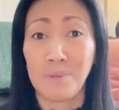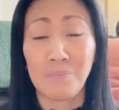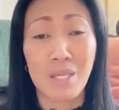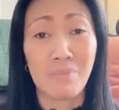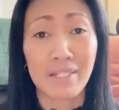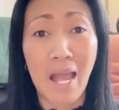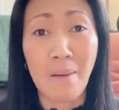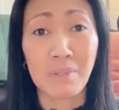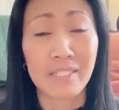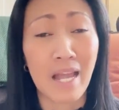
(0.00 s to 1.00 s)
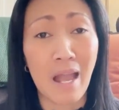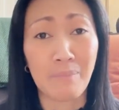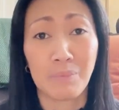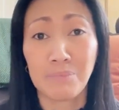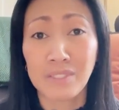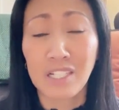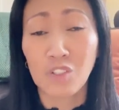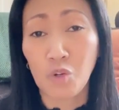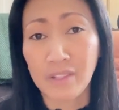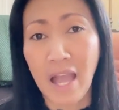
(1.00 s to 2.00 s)
พี่ๆบรรดาบรรดาเพื่อ
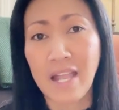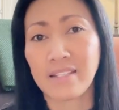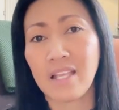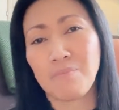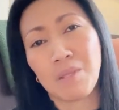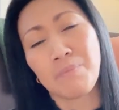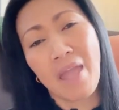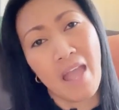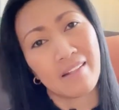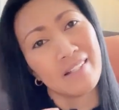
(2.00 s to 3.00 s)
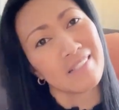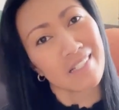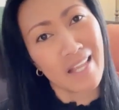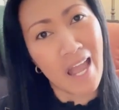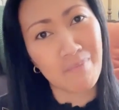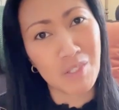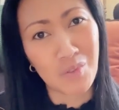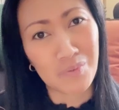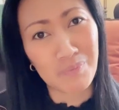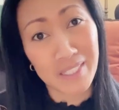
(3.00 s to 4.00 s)
นๆคนไทยที่มีแผนที่จะย้ายมาอยู่
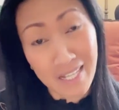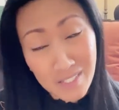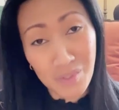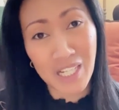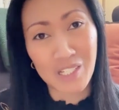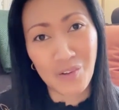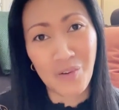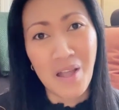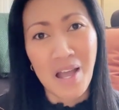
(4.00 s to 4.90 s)
ประเทศสวีเดนเนาะ